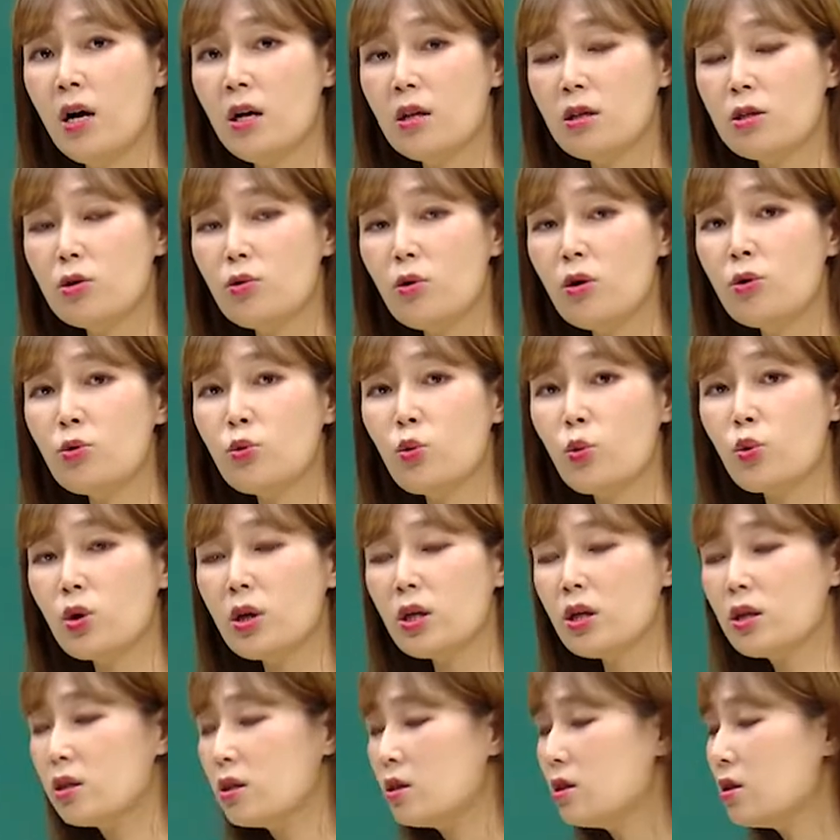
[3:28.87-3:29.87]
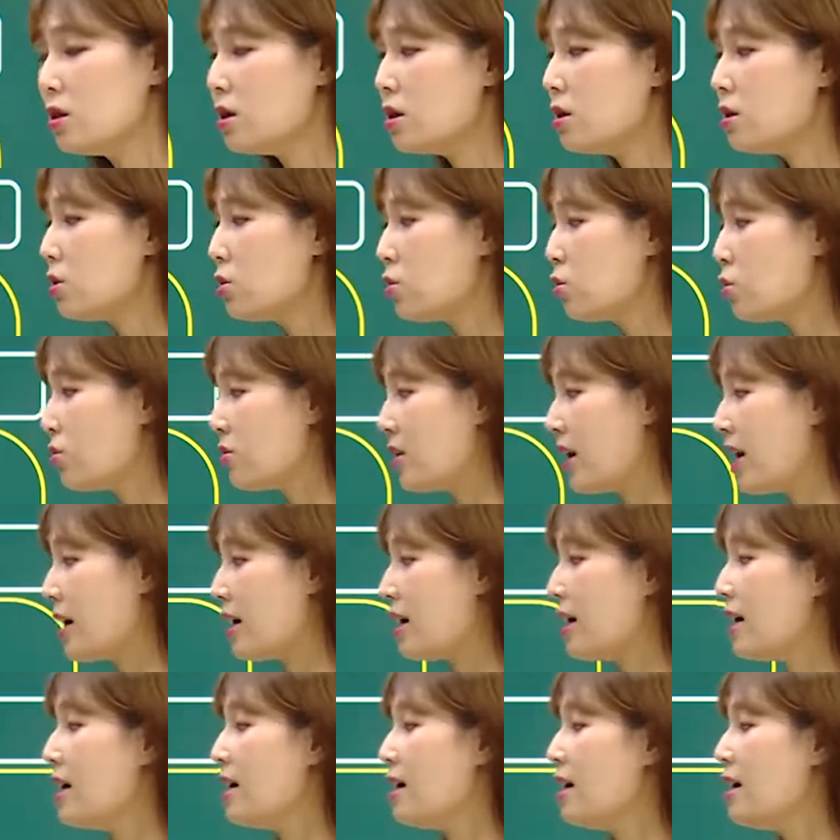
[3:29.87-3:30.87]
지원 동기는 실제로
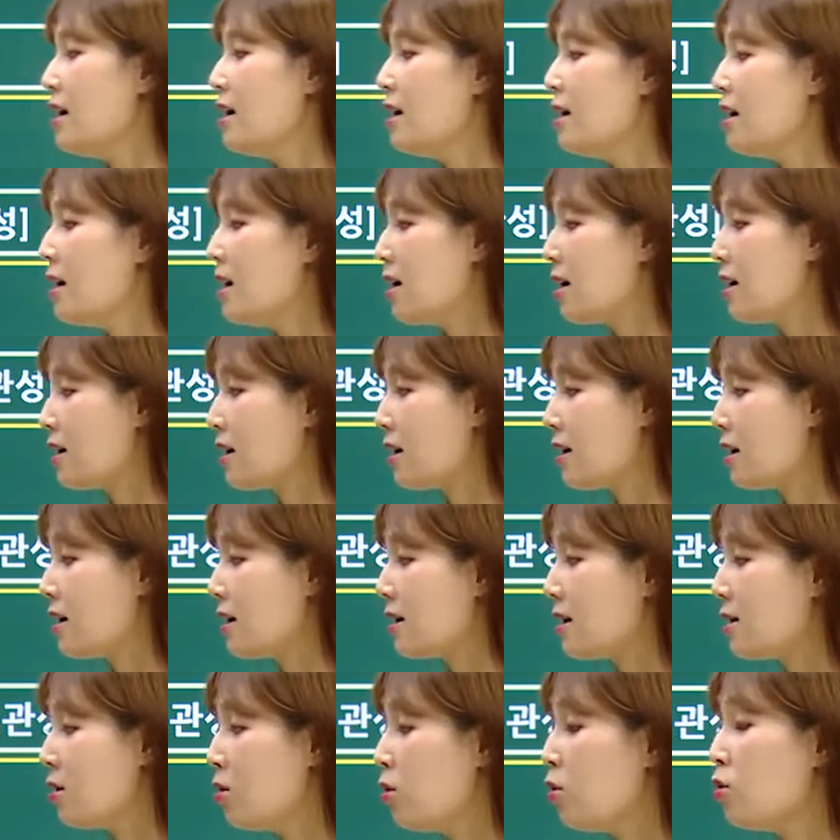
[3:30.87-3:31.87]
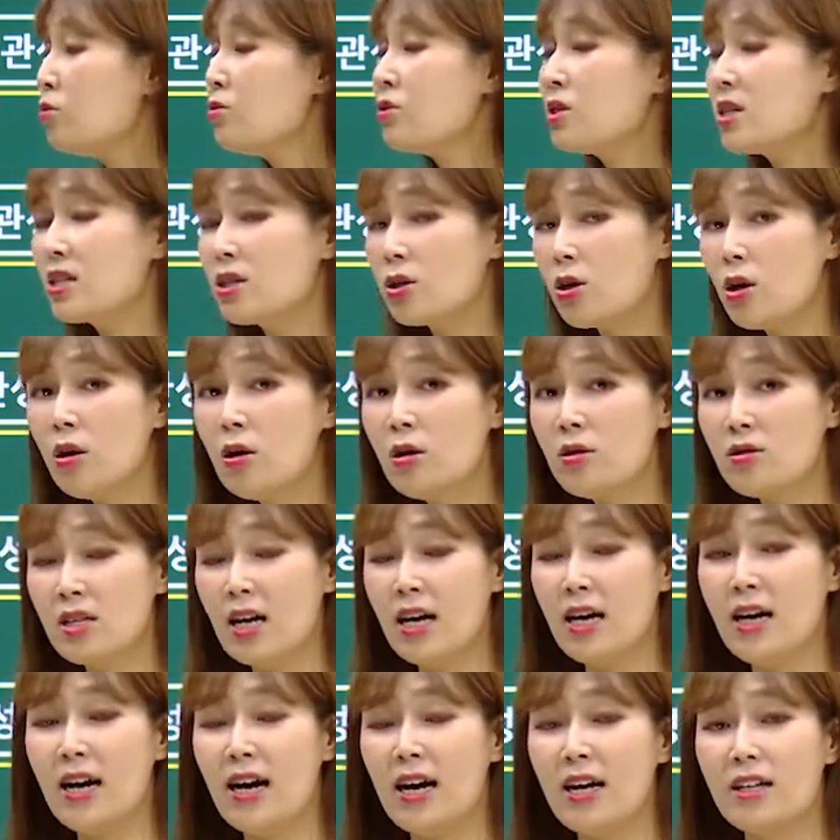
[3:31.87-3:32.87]
내가 혼자서
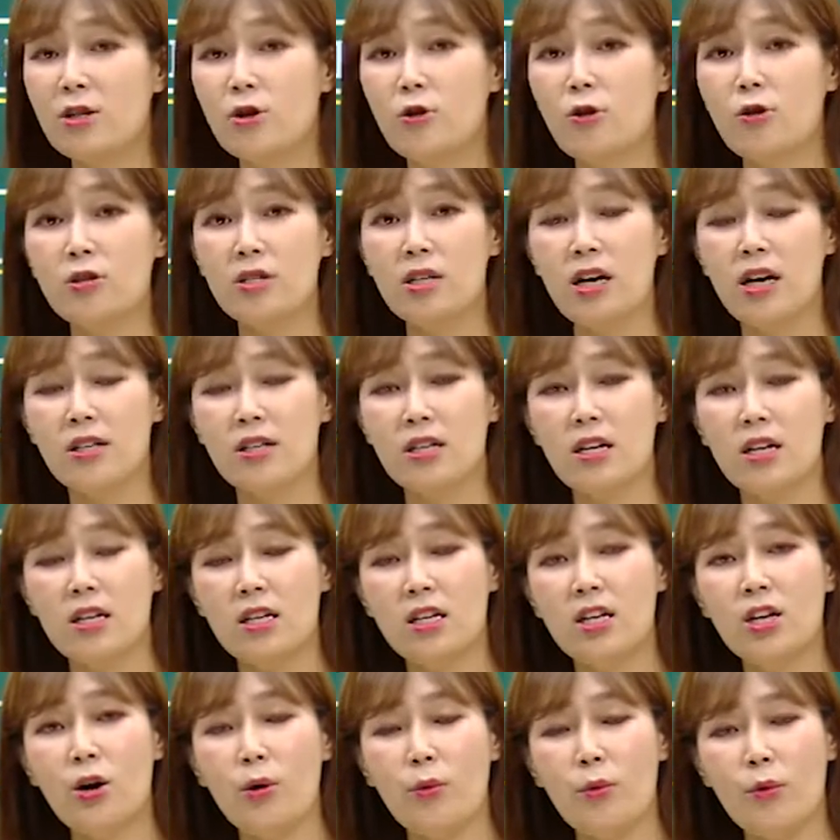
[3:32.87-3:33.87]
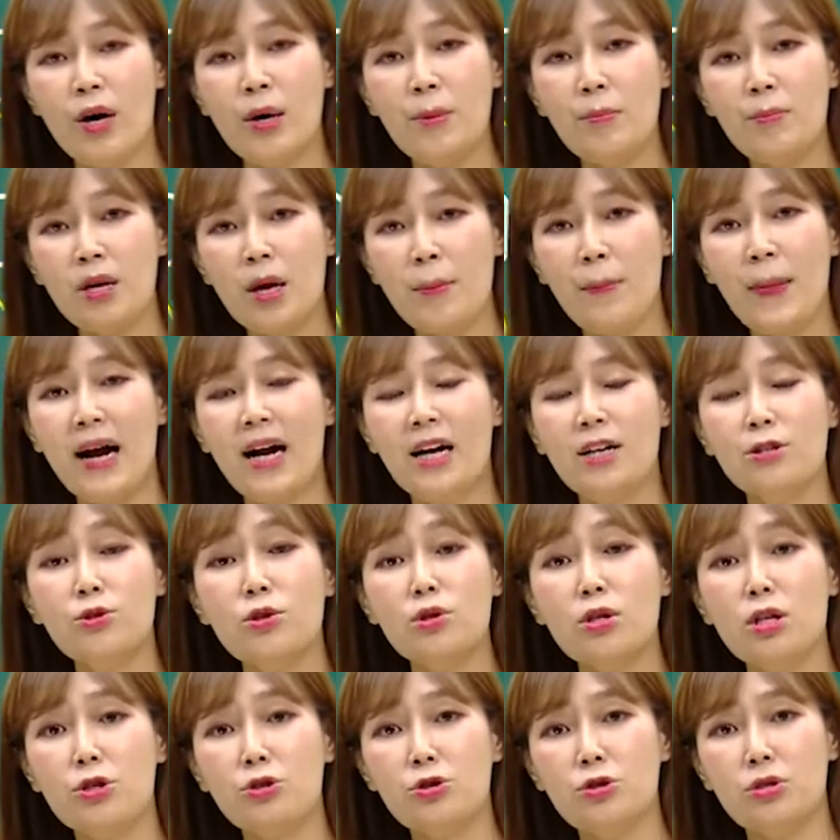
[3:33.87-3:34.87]
잘 나가는 것이 아니라 이 기업과 함께
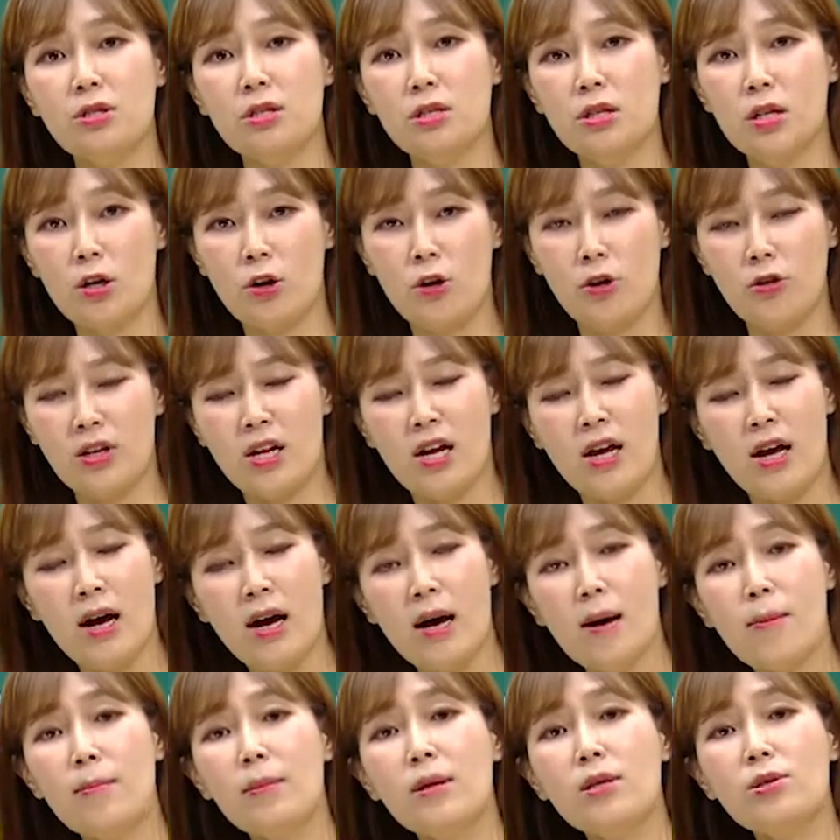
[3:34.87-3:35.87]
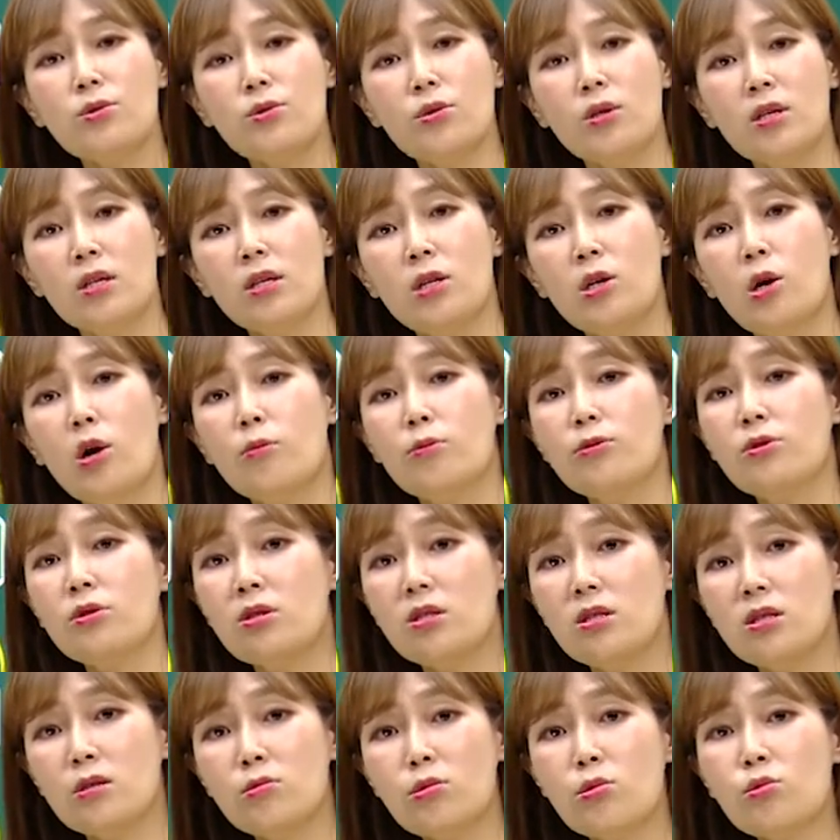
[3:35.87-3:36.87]
발전할 수 있을 것 한마디로 이 기업은
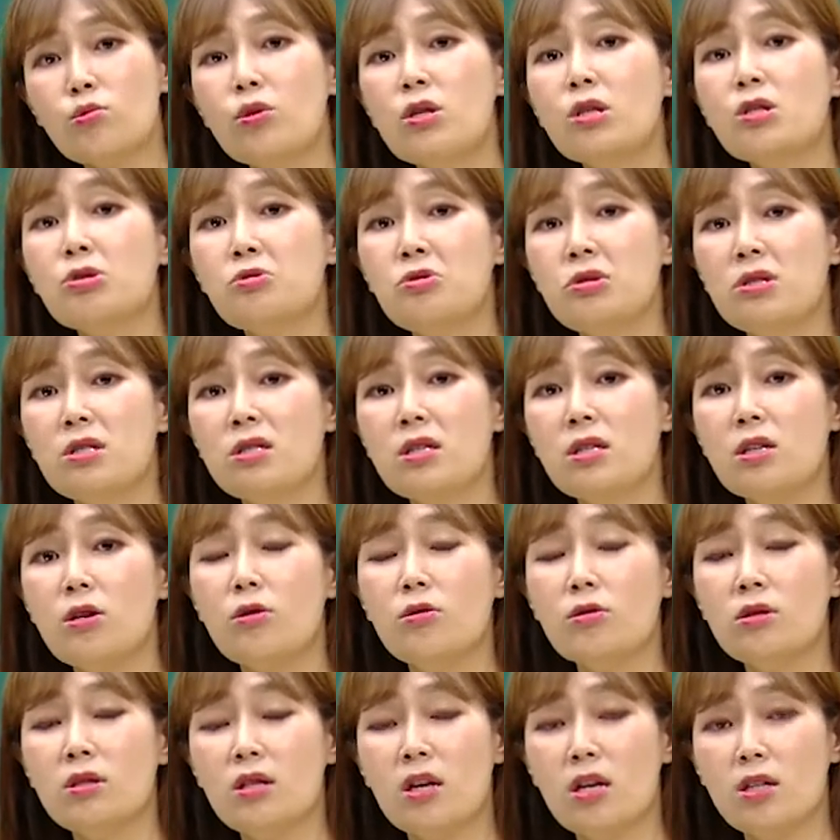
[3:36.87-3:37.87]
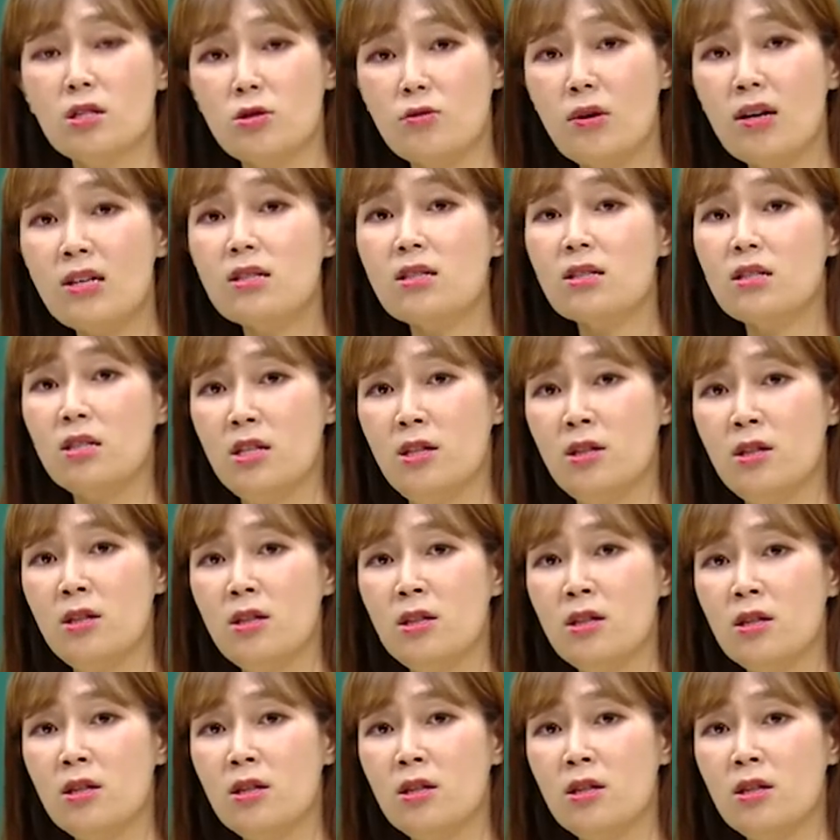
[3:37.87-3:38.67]
지속될 수 있을 것이라는 확신을